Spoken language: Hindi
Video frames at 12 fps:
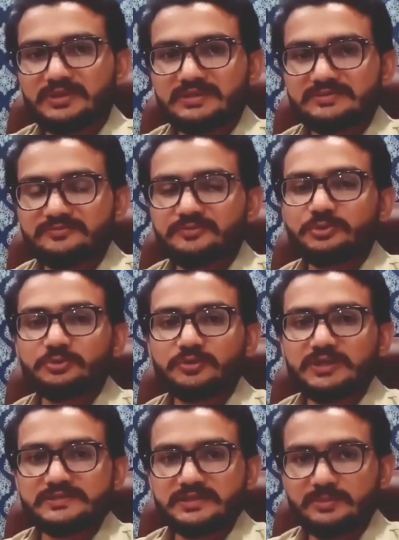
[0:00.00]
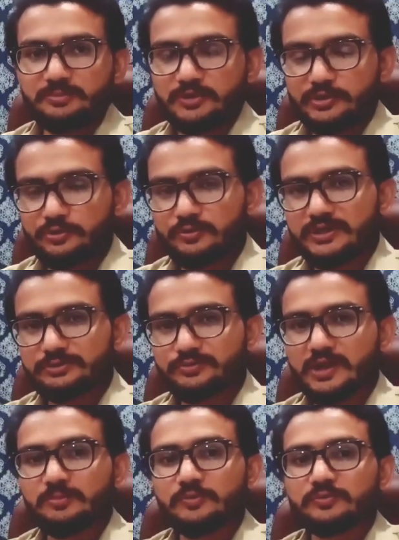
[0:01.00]
इस वीडियो का स्किप करोगे तो
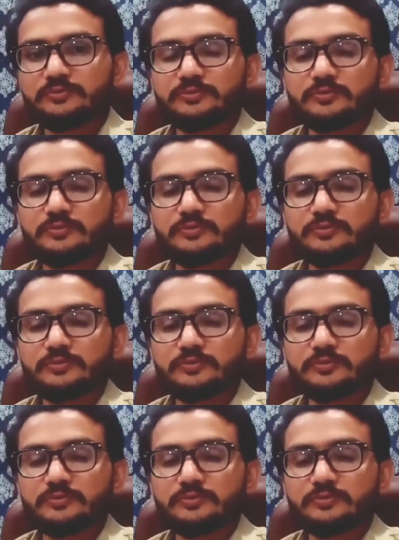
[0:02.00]
आप लोगों